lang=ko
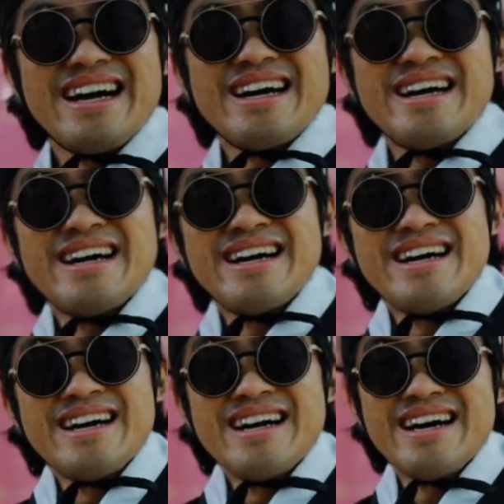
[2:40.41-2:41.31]
누구랑
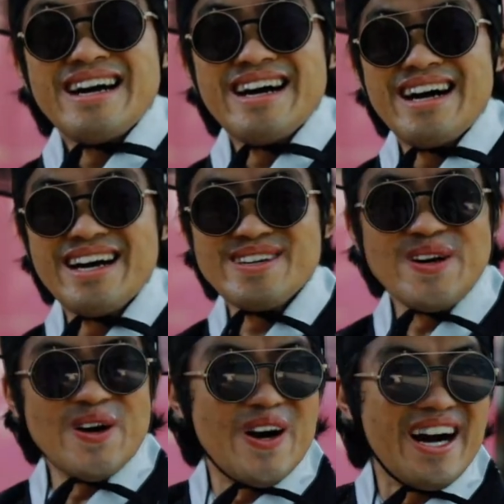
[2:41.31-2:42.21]
통화하셨어요?
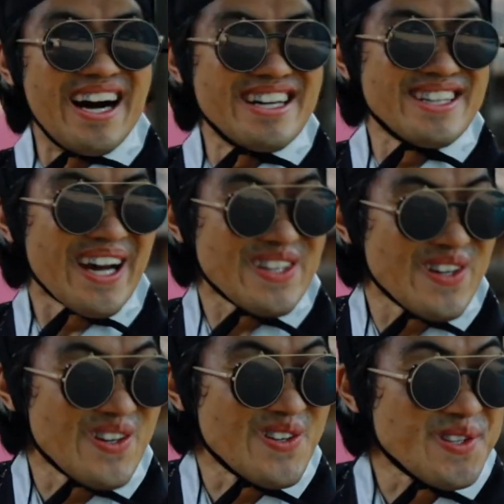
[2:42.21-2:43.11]
아이고 내가
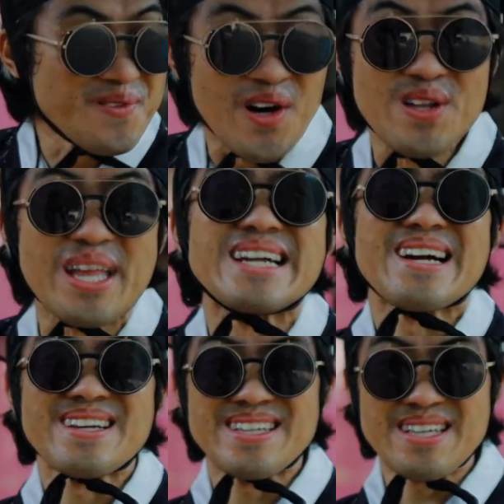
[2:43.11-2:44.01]
또 요즘 연애를
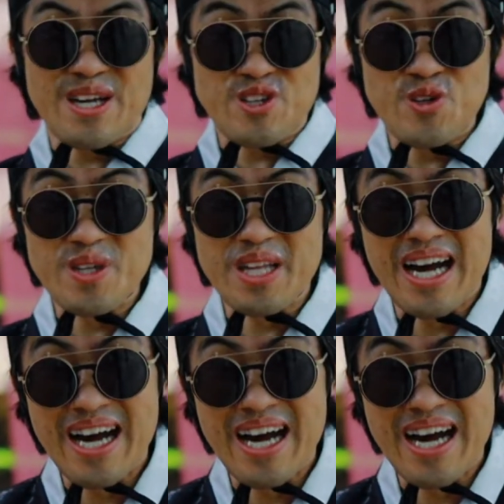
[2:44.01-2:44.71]
하기 시작했습니다